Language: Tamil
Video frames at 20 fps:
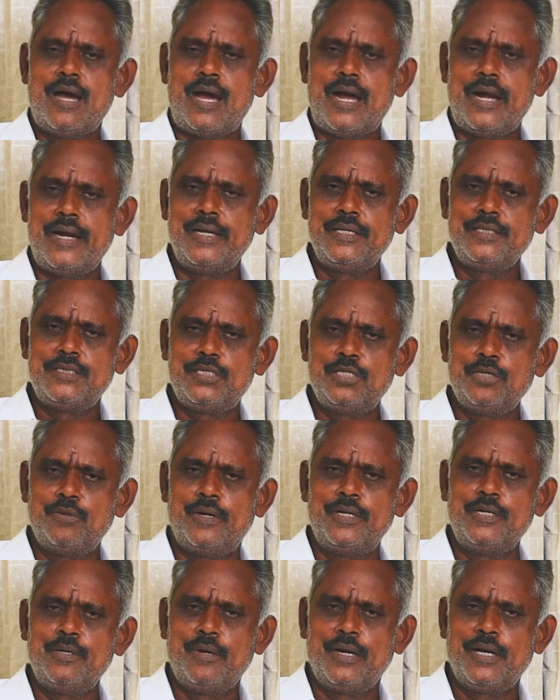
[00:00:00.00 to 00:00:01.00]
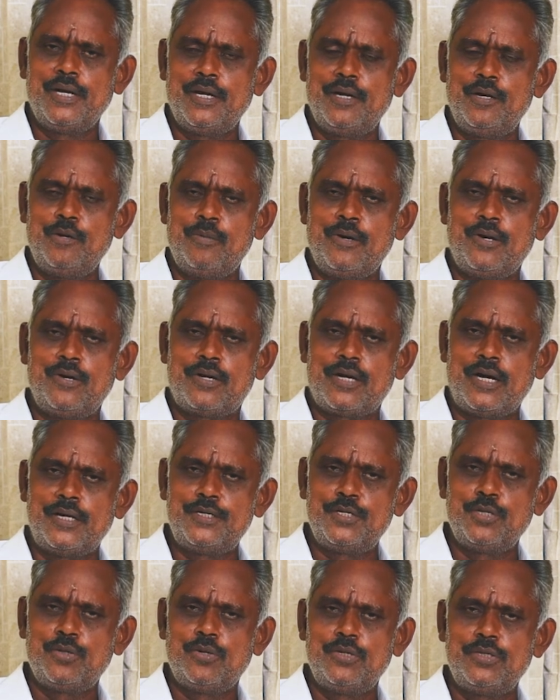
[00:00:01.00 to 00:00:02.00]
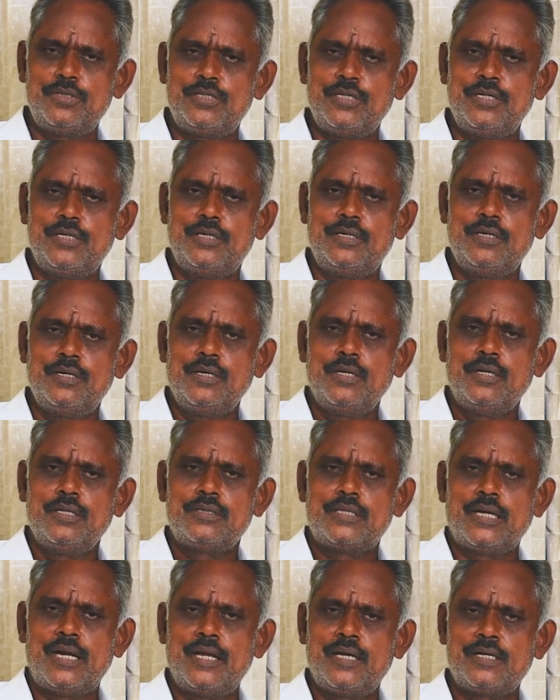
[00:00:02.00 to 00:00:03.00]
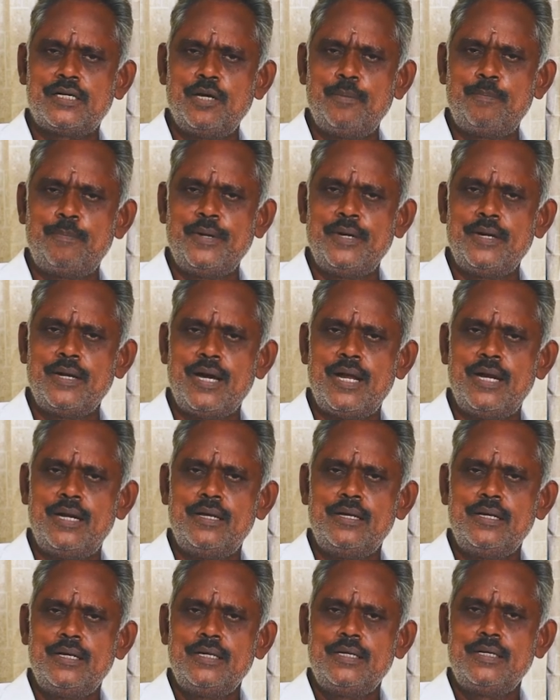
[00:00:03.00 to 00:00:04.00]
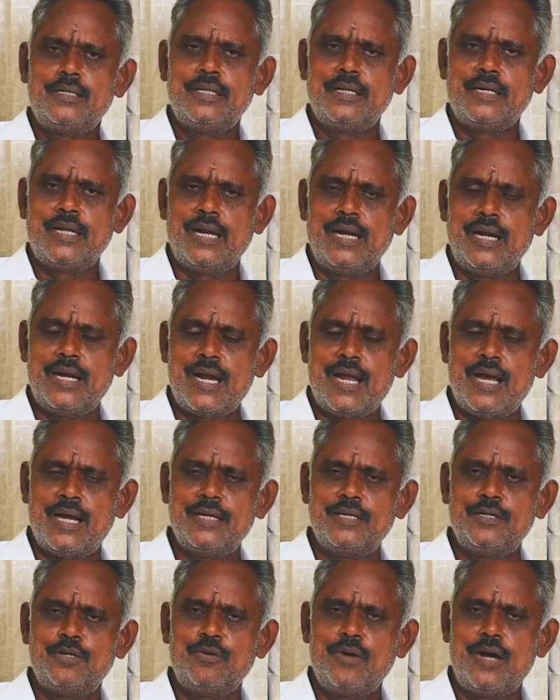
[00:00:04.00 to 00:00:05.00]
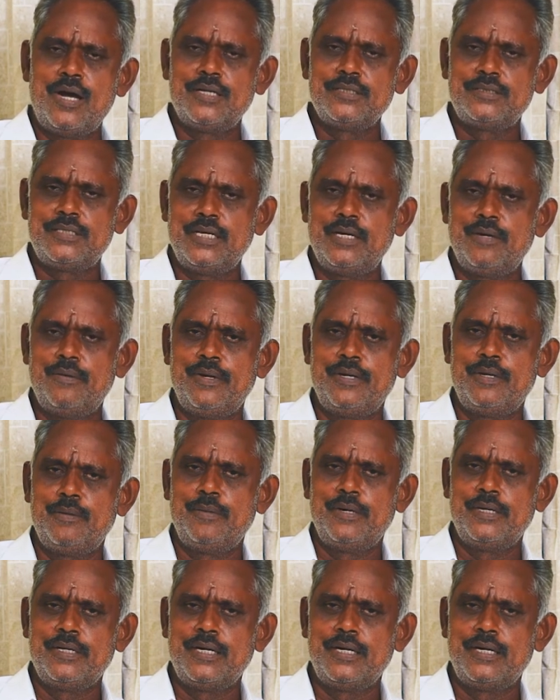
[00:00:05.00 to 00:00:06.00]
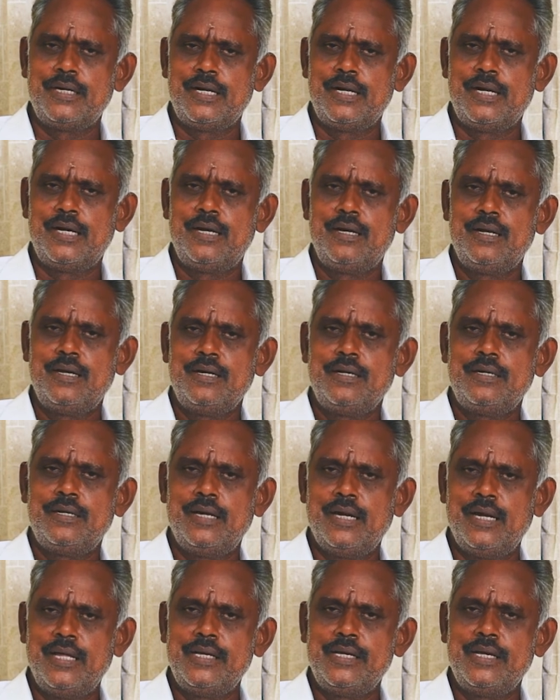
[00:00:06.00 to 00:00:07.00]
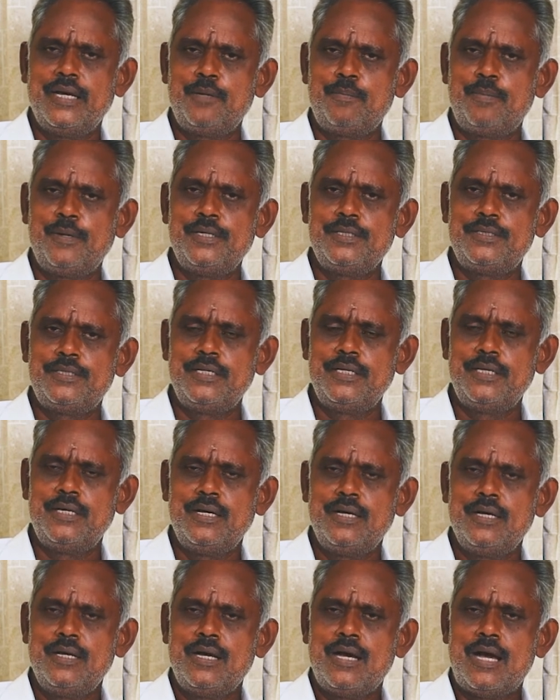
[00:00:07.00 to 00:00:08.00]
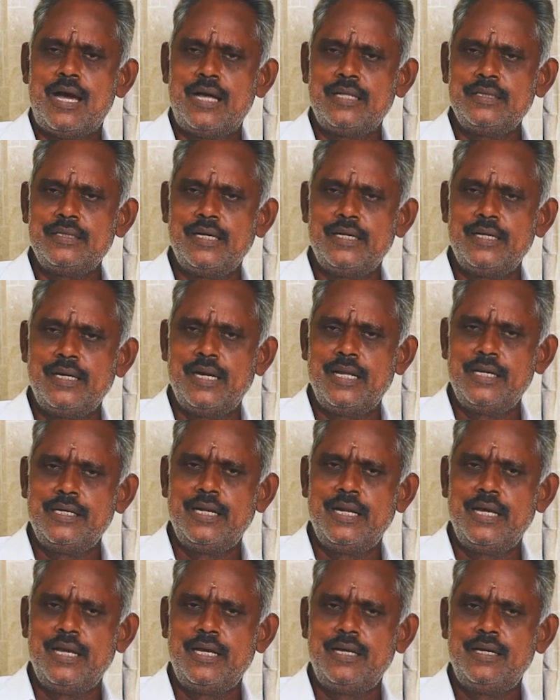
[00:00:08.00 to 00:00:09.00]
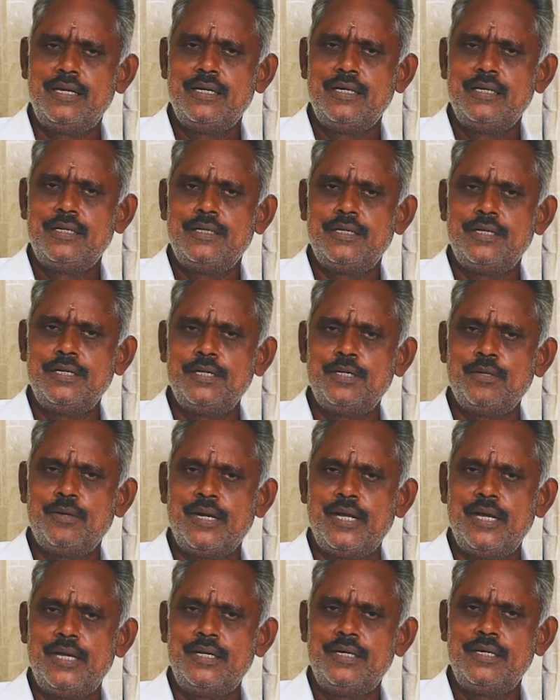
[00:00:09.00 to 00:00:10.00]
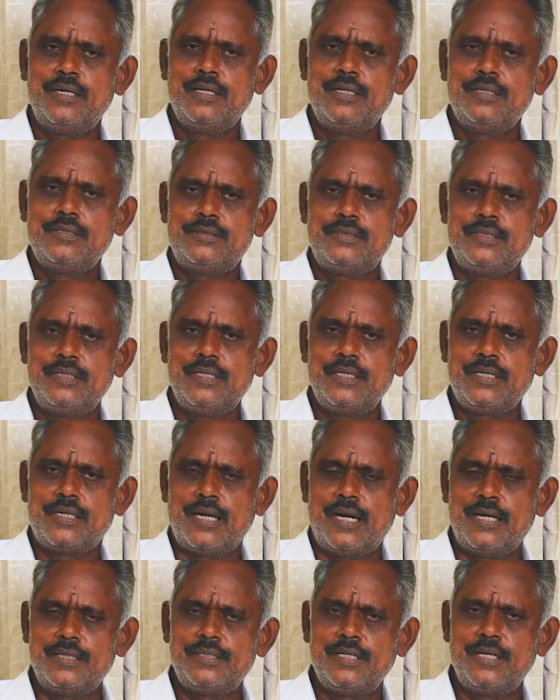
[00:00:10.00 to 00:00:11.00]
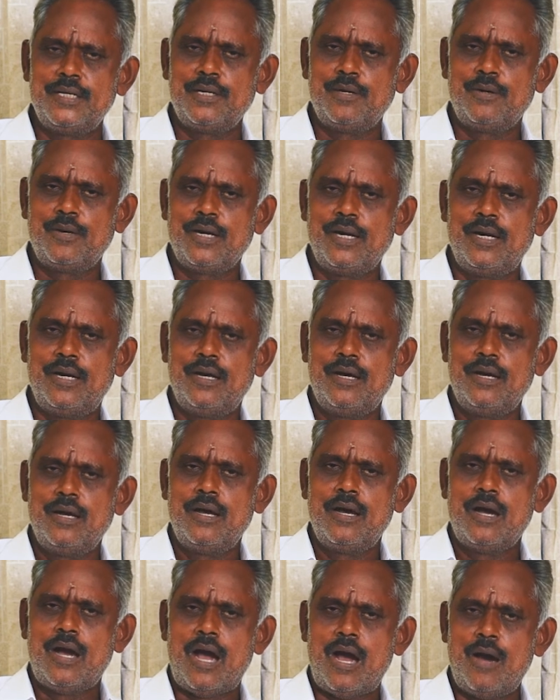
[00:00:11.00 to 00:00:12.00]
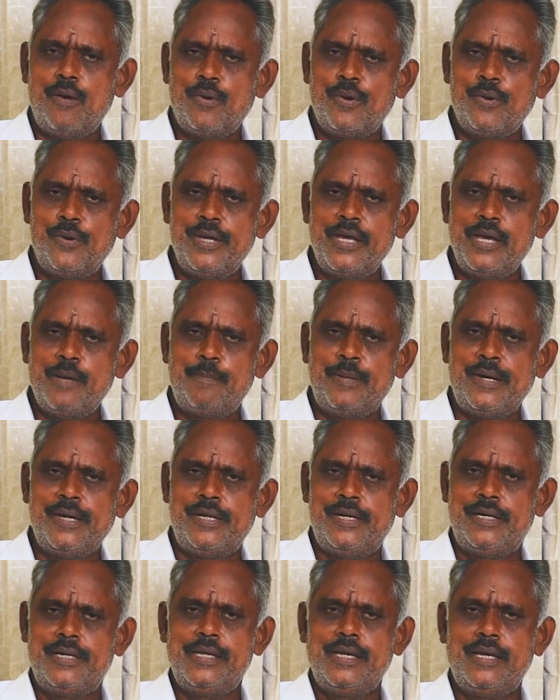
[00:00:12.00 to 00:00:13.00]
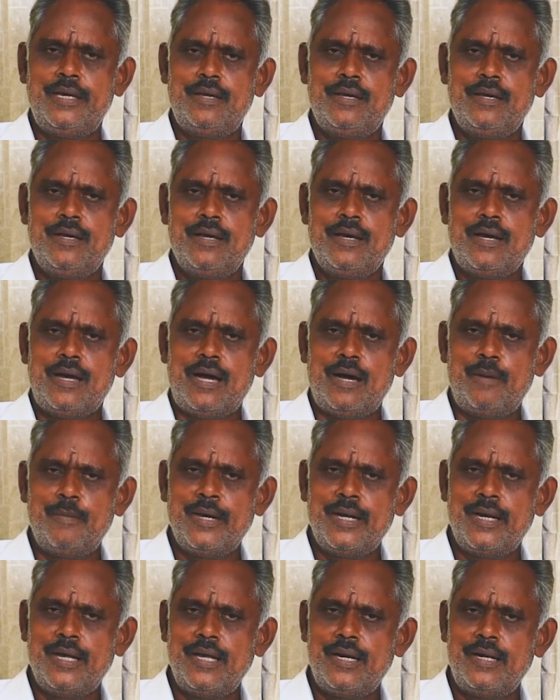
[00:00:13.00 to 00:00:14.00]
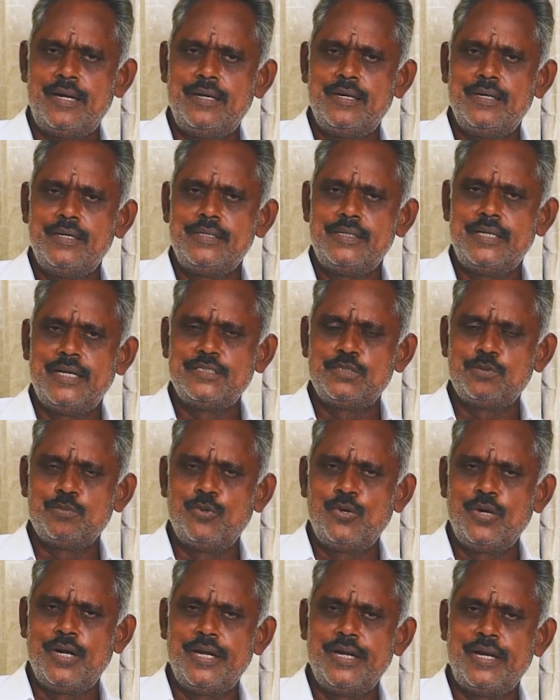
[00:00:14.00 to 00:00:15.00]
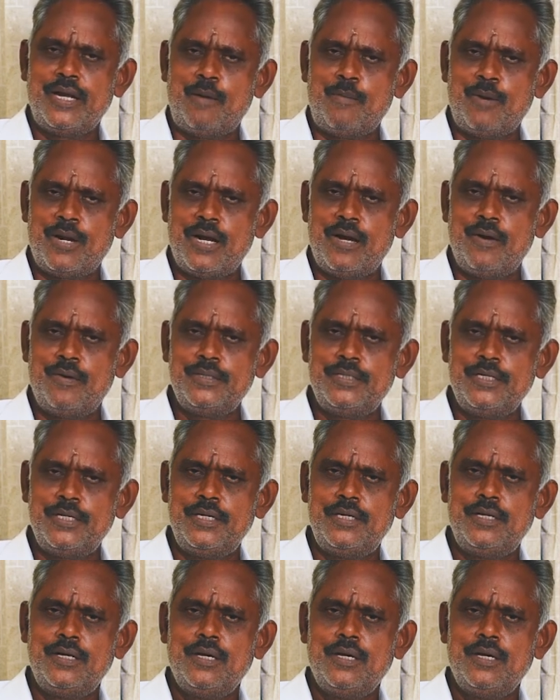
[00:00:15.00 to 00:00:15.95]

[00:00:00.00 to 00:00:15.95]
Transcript: அனைத்து வழிவகைகளும் அவர் கற்றுக் கொடுத்து தனக்கு பின்னால் இதை நன்றாக நிர்வாகம் செய்ய வேண்டும் என்கின்ற நிலையை ஏற்படுத்தி அந்த நிலையிலே இன்று வரை சீனி கார்த்தியன் அவர்கள் அவருடைய பெயரிலே அமரர் எஸ் முருகையன் அமராவதி